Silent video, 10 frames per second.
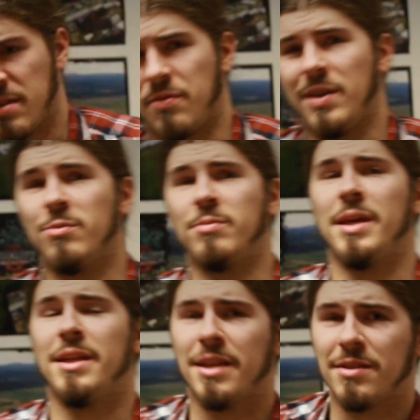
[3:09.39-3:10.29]
Das
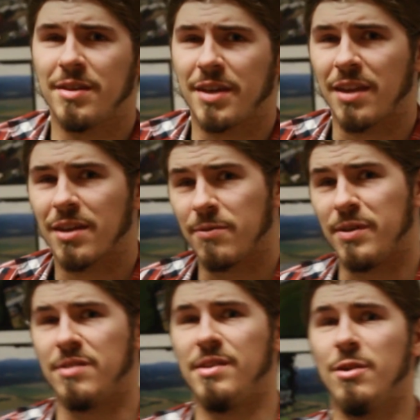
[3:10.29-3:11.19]
Phänomen nennt sich
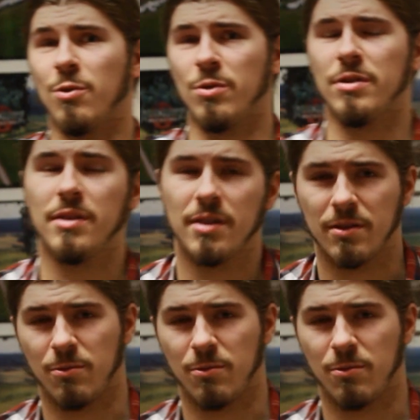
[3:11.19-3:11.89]
Gentrifizierung